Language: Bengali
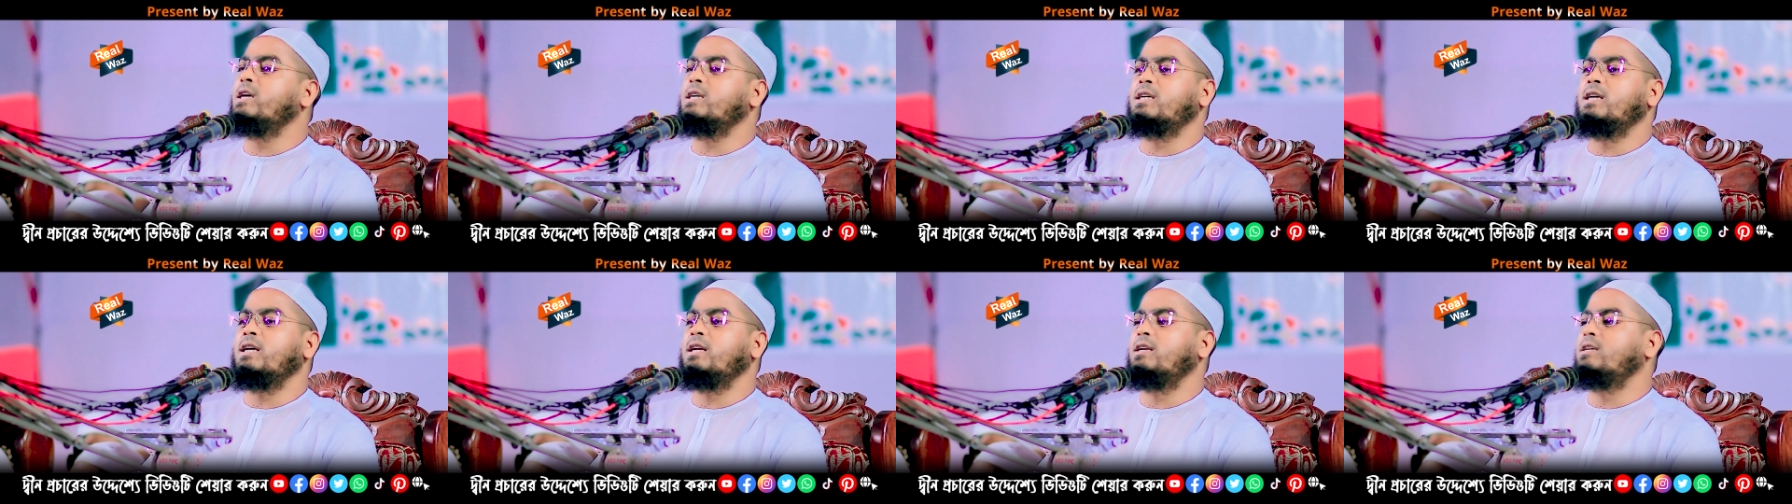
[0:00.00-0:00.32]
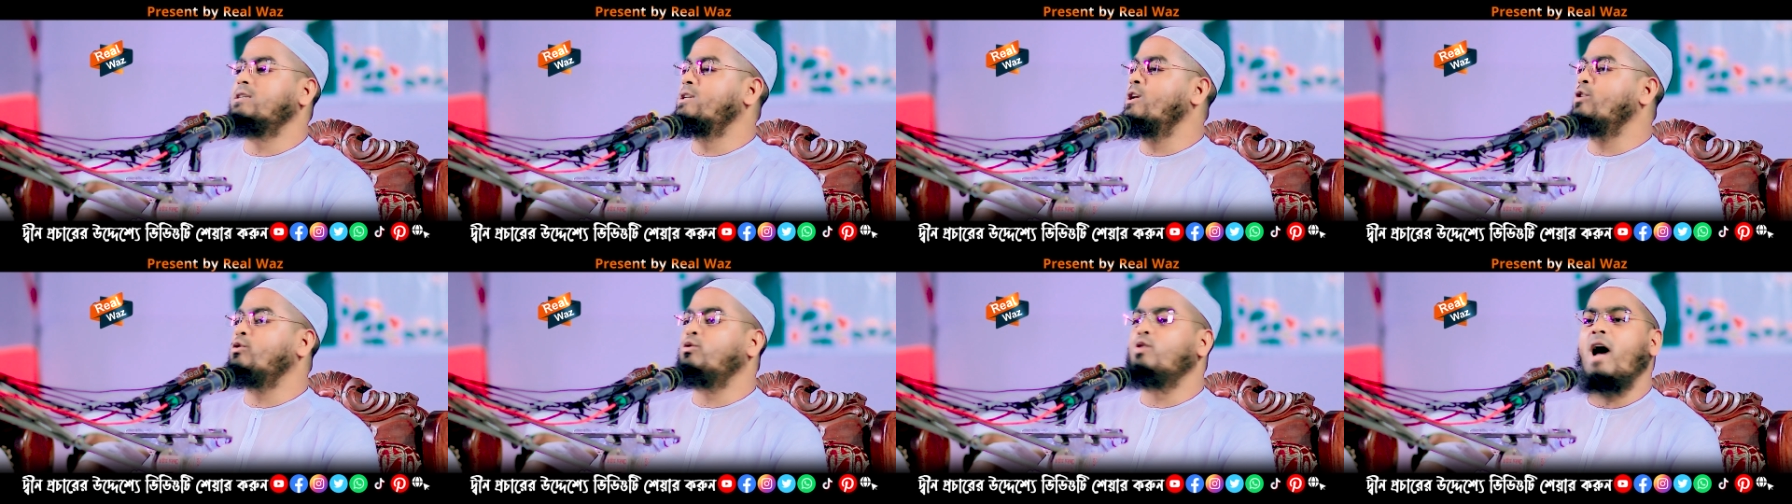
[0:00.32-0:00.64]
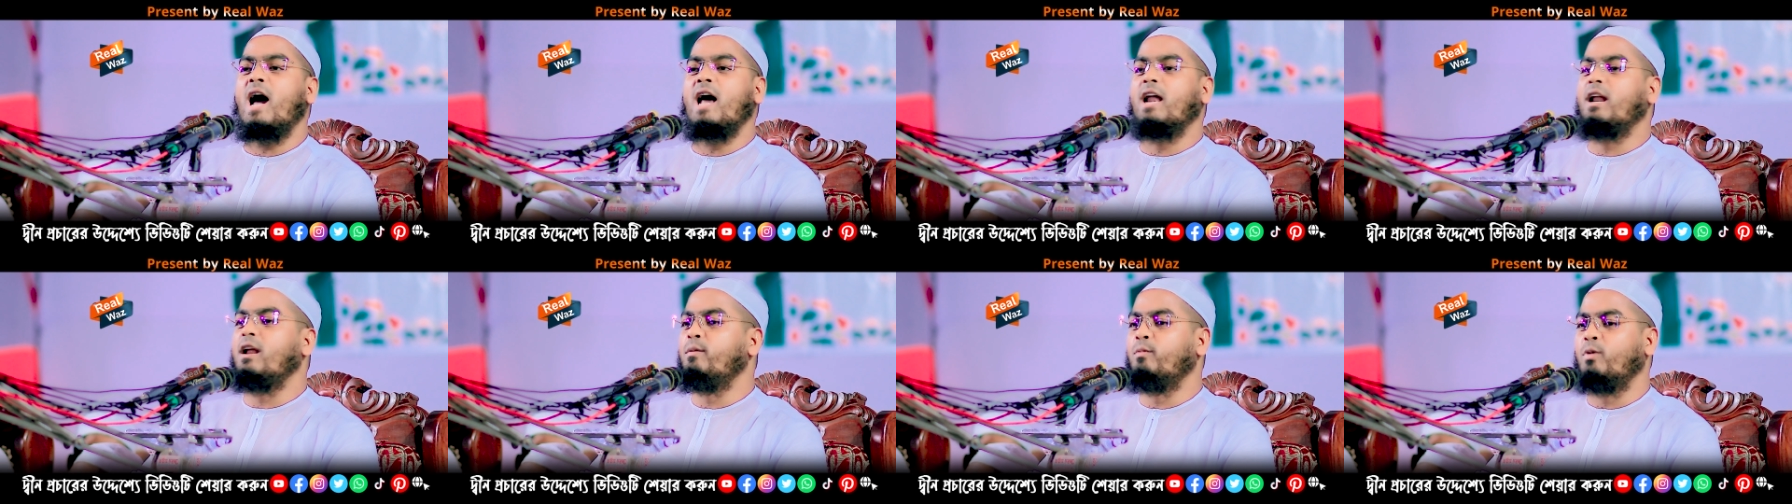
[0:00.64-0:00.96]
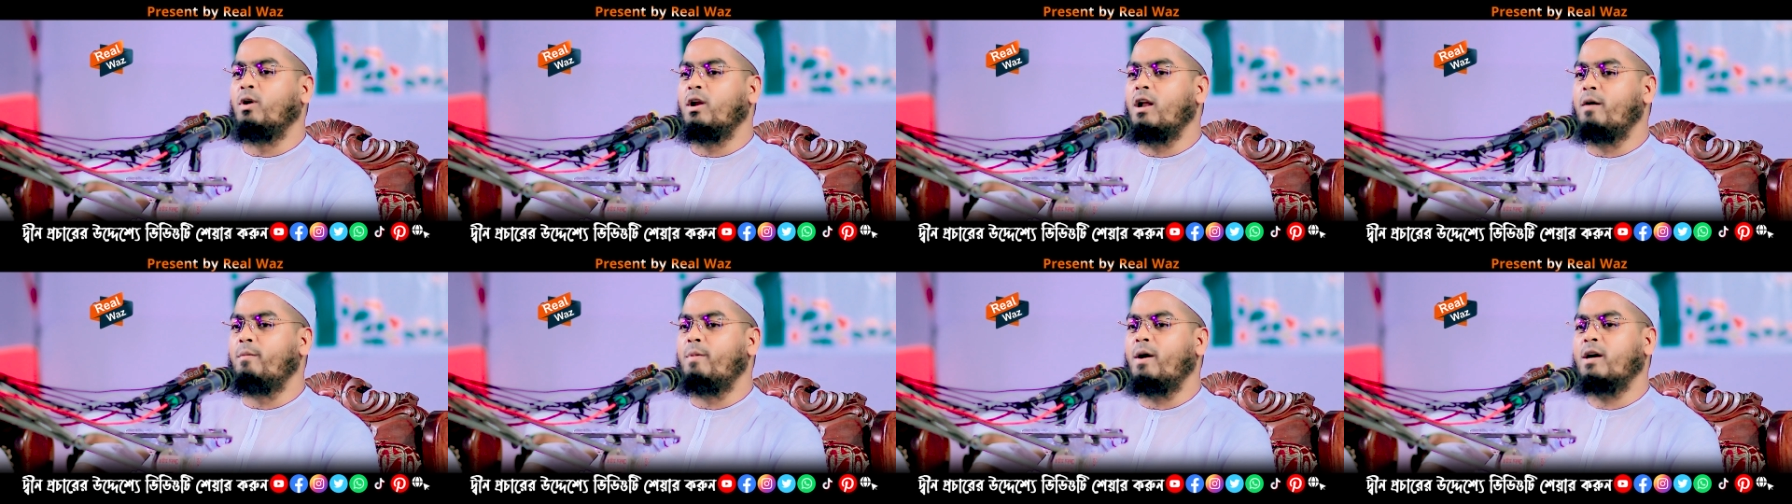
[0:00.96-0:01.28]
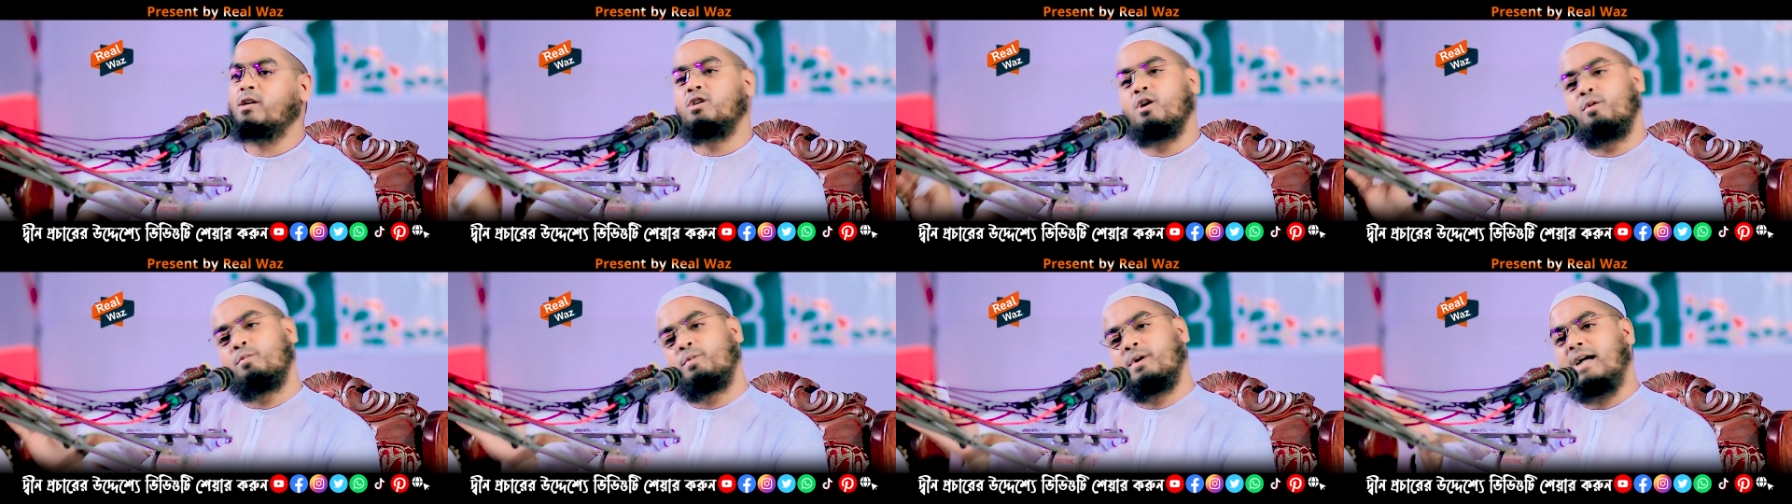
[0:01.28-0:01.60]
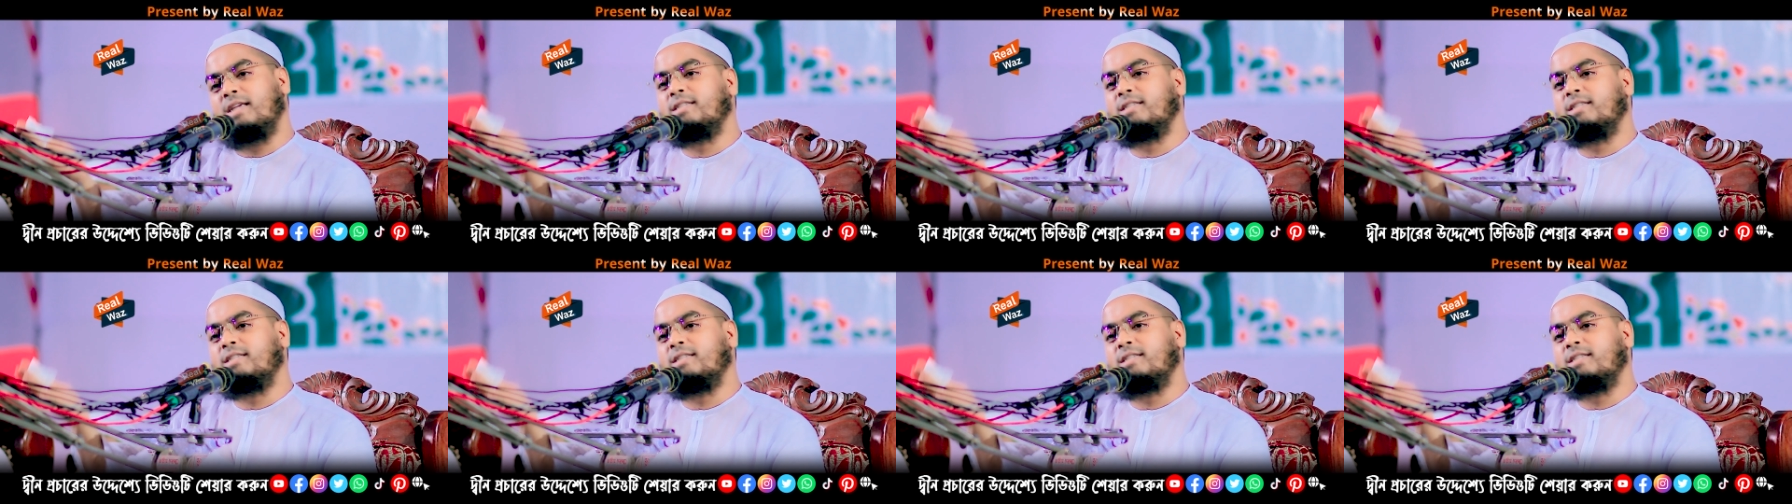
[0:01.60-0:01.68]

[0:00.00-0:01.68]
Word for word: দেশের যত আলেমোলামা সব